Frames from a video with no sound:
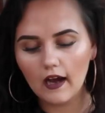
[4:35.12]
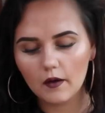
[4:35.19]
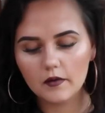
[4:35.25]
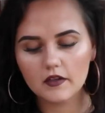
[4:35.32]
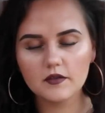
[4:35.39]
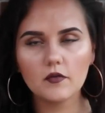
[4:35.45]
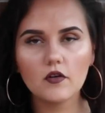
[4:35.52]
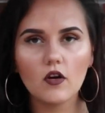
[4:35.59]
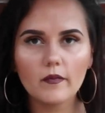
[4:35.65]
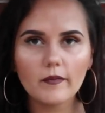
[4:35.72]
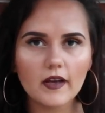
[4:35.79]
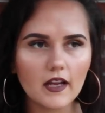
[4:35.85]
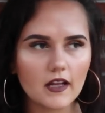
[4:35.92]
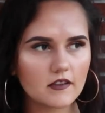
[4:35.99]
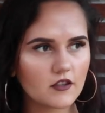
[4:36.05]
aber die bekommt
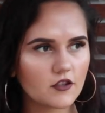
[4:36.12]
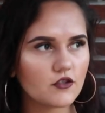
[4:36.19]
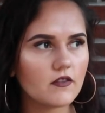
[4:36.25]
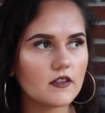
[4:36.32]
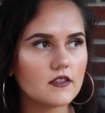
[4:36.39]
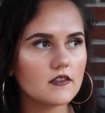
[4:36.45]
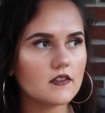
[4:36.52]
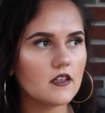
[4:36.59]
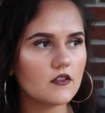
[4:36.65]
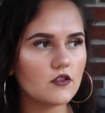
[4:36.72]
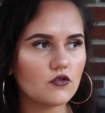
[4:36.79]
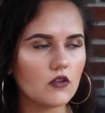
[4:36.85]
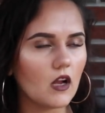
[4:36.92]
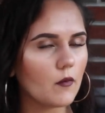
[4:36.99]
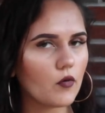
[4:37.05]
meine ältere Schwester, sie hat
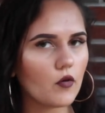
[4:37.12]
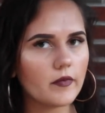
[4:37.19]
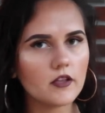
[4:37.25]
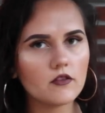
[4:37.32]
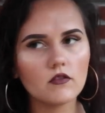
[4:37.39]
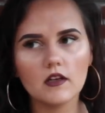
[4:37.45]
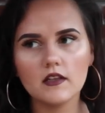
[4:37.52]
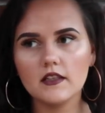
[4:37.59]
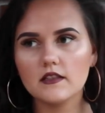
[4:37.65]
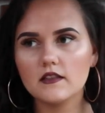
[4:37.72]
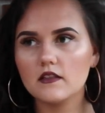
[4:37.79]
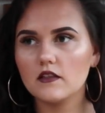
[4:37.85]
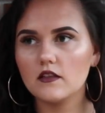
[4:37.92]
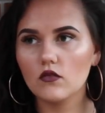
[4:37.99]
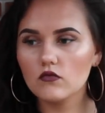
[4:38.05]
die schon anprobiert und an ihr
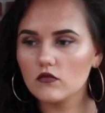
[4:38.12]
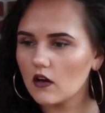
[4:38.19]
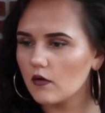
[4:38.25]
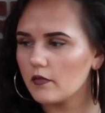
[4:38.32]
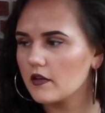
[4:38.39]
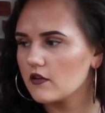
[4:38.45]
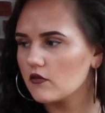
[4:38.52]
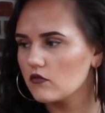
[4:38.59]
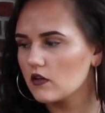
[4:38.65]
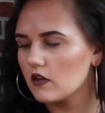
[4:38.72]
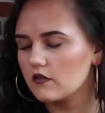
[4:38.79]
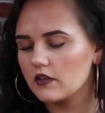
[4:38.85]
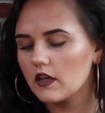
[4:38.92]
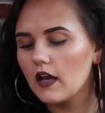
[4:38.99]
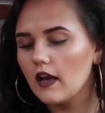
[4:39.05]
sieht die unglaublich gut
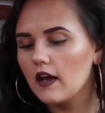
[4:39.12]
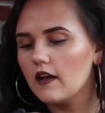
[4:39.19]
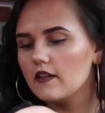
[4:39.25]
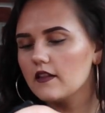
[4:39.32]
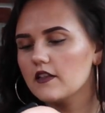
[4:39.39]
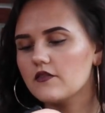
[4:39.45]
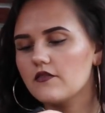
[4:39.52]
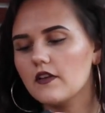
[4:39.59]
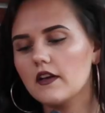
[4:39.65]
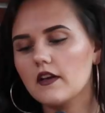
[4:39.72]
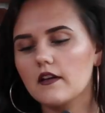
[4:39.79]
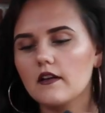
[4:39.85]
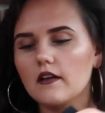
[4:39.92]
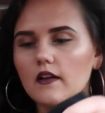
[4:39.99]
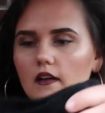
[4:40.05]
aus.
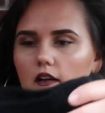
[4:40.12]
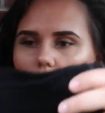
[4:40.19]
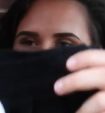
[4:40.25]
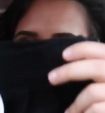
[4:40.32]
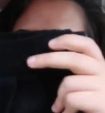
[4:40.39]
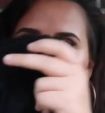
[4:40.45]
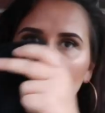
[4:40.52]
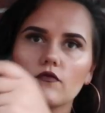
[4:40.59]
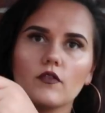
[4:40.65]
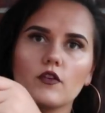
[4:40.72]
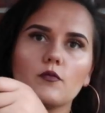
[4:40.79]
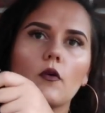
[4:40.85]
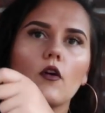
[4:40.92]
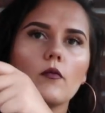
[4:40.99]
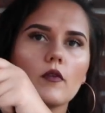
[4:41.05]
Deswegen äh, habe ich ihr schon
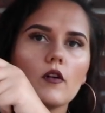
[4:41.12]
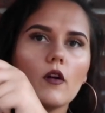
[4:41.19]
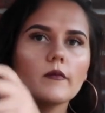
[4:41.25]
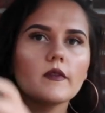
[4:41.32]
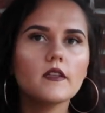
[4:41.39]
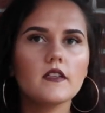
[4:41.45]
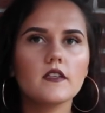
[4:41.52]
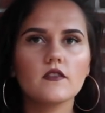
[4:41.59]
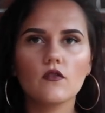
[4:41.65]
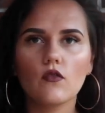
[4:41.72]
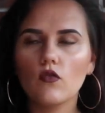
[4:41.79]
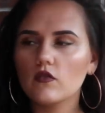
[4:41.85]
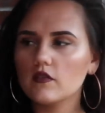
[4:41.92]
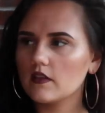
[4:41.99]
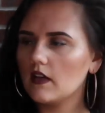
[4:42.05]
versprochen, bekommt die diese
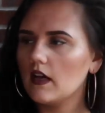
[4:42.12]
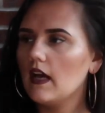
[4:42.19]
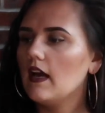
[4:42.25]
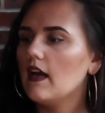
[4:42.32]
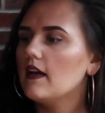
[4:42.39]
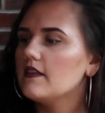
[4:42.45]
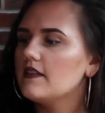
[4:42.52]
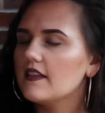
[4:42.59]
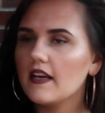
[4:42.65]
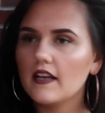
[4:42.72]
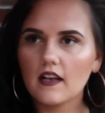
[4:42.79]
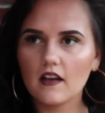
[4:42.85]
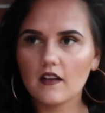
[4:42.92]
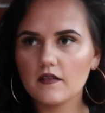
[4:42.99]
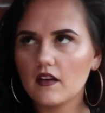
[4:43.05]
Hose. Sie
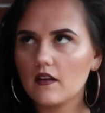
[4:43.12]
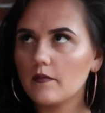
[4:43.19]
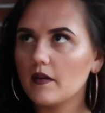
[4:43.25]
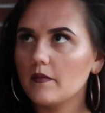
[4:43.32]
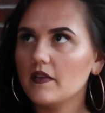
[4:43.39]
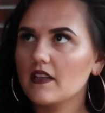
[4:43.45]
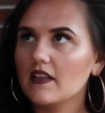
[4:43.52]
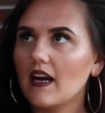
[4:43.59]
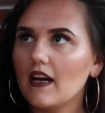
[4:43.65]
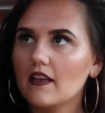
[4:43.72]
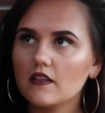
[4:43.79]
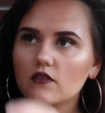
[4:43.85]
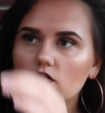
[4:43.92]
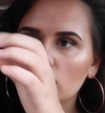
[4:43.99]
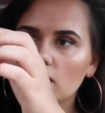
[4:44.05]
geht leider bei mir gar
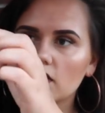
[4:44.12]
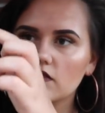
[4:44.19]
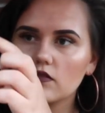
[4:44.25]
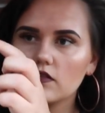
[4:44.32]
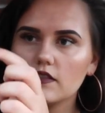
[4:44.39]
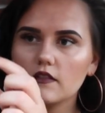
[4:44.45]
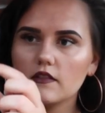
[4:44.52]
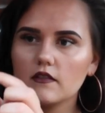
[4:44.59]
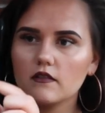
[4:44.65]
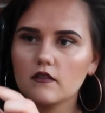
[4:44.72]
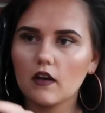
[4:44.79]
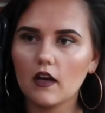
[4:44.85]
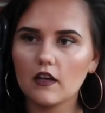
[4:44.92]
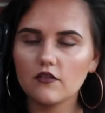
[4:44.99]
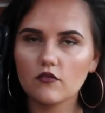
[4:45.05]
nicht zu, also es ist ein
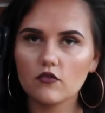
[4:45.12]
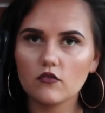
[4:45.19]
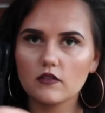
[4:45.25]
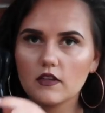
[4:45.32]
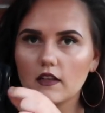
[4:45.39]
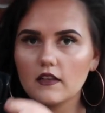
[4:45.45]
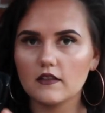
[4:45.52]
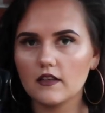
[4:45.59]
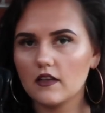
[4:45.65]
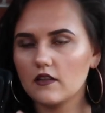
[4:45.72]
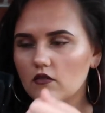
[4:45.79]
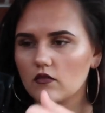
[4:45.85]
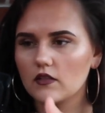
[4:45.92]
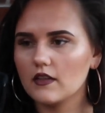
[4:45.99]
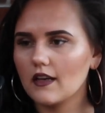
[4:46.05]
Reißverschluss an der
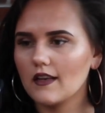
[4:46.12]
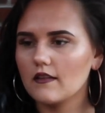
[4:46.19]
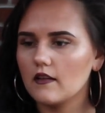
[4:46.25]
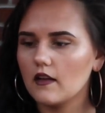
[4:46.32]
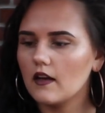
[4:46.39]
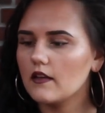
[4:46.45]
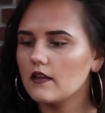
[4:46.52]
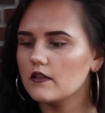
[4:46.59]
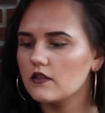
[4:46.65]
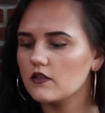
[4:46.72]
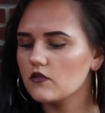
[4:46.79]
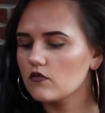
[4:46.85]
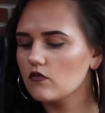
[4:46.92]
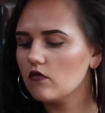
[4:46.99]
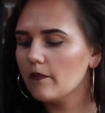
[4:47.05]
Seite und ich kriege den leider
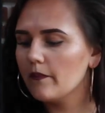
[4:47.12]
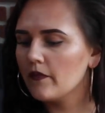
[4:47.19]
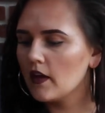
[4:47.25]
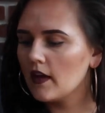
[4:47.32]
nicht zu.